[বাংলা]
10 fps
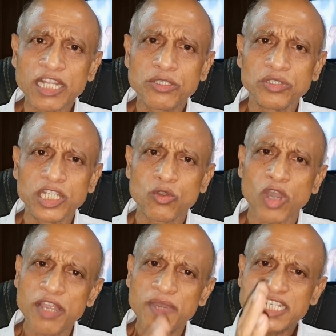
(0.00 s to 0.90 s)
পারতো যে
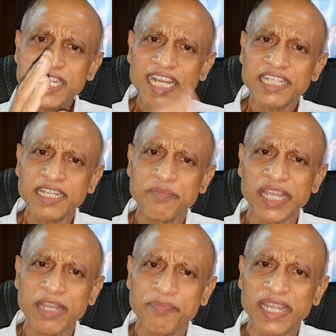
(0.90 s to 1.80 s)
কয় মাসের একটা
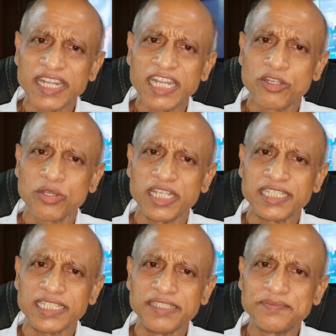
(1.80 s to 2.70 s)
মেয়ে প্রেগনেন্ট হয়েছে